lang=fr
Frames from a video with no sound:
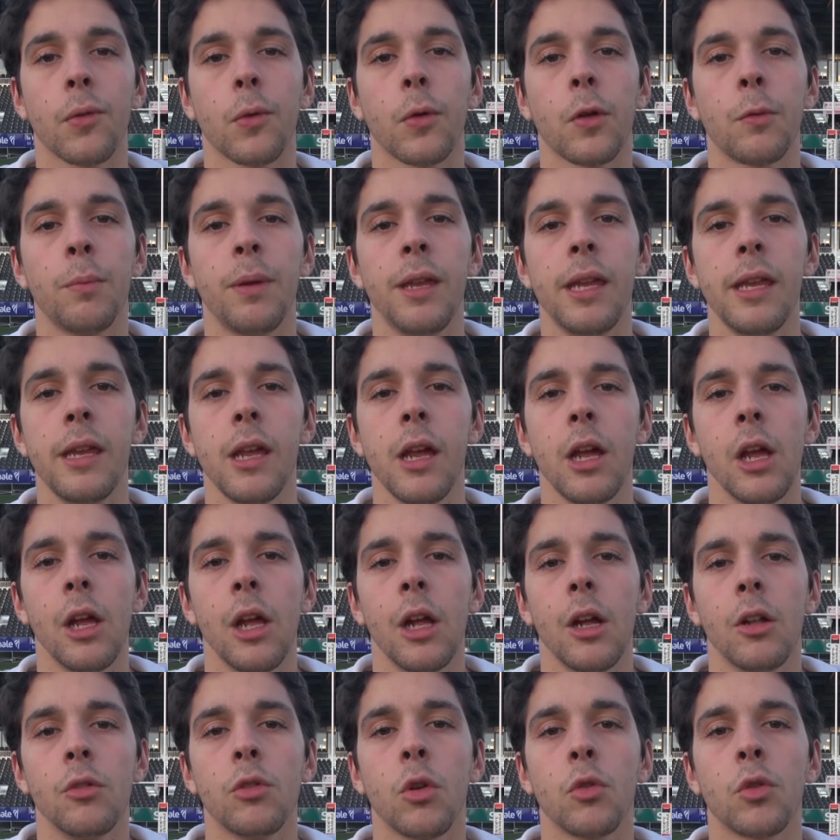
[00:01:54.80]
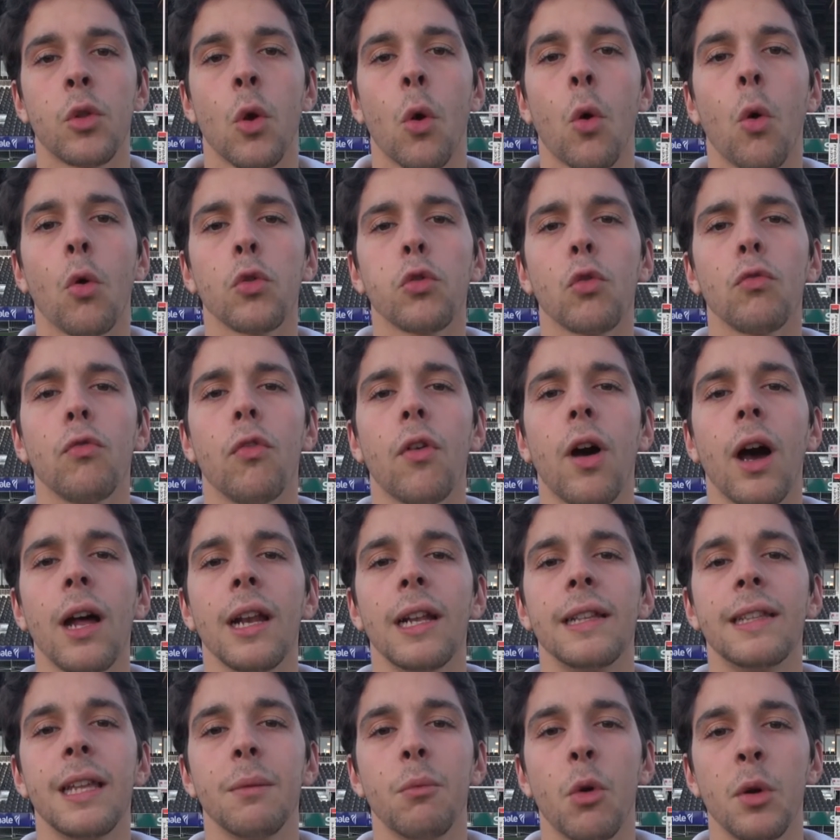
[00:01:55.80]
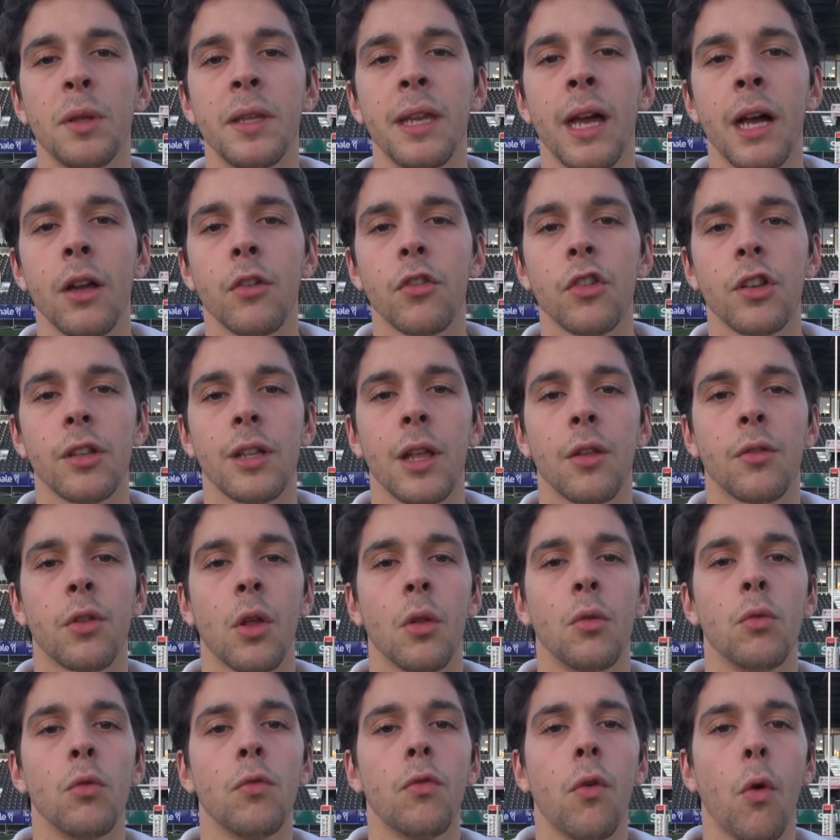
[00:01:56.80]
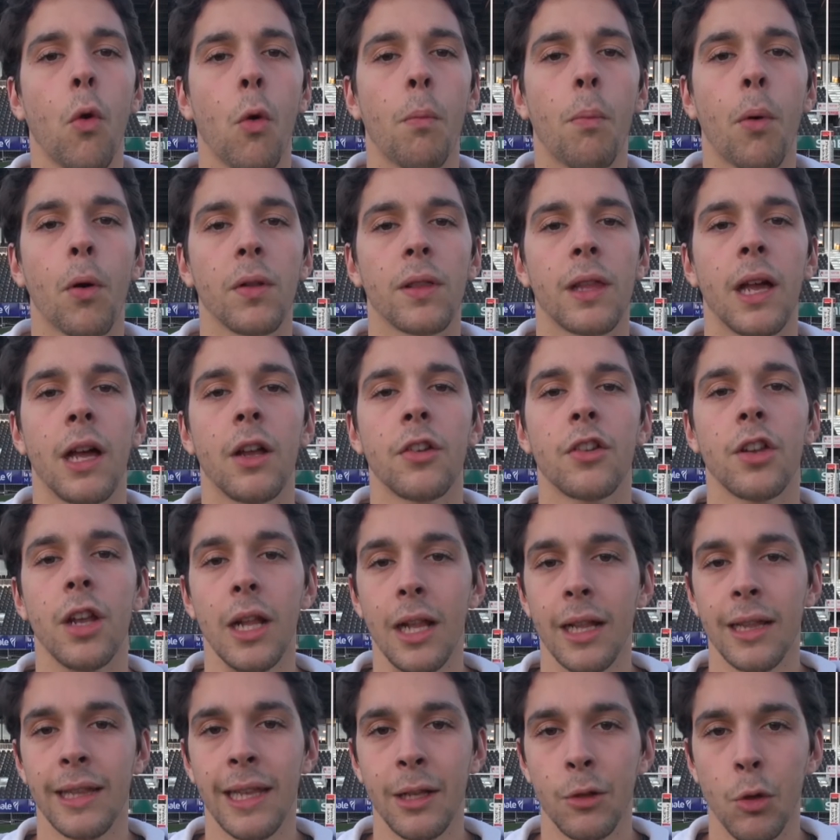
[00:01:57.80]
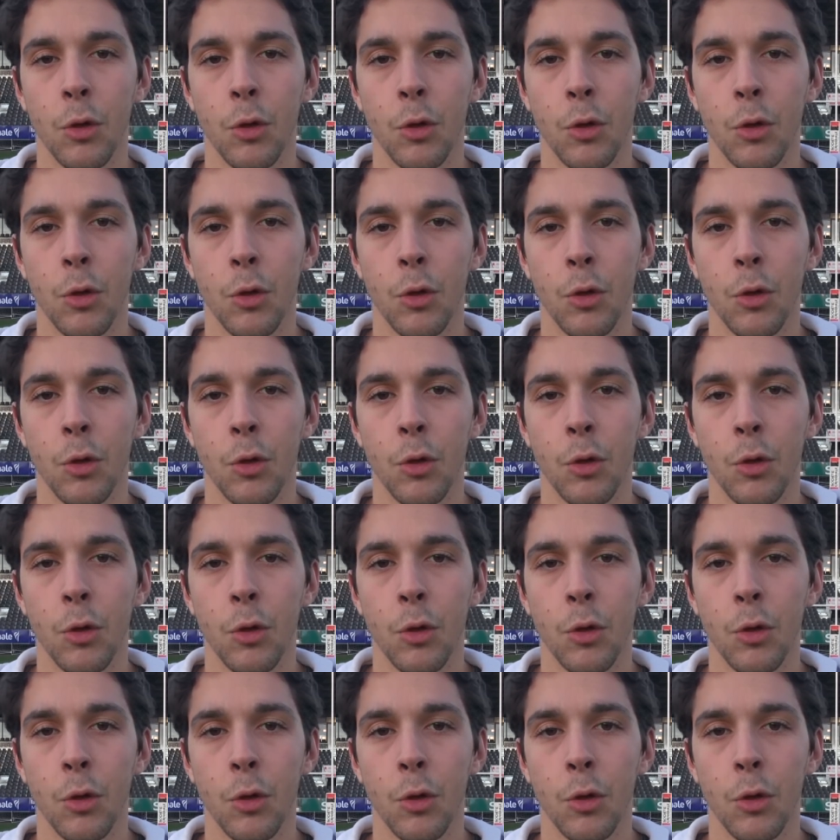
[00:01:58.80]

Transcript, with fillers: Rugby, dont on retrouvera les témoignages dans un nouveau reportage dès